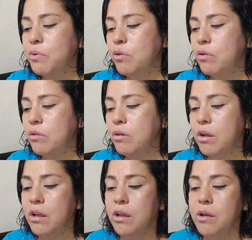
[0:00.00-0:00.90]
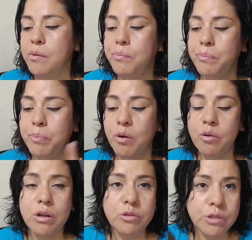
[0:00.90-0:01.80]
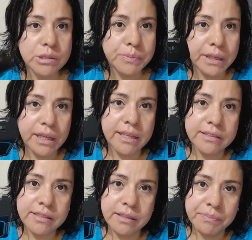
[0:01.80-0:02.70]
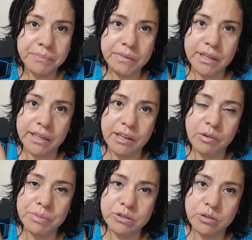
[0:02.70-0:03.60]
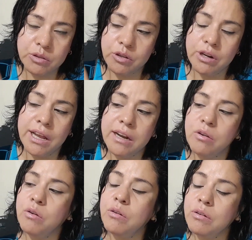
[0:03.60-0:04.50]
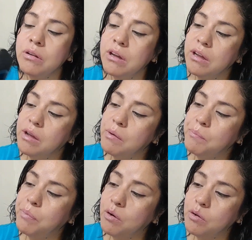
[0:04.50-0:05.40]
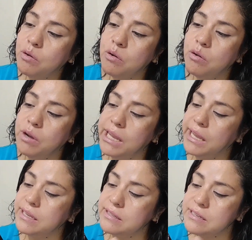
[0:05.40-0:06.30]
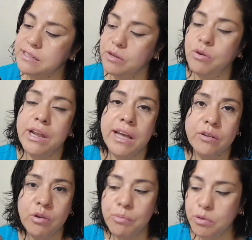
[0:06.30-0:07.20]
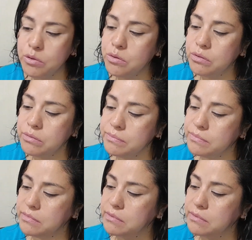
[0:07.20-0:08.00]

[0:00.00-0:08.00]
Pongo pongo el USB este y aquí lo empiezo a controlar o pongo lo que es el celular con Bluetooth.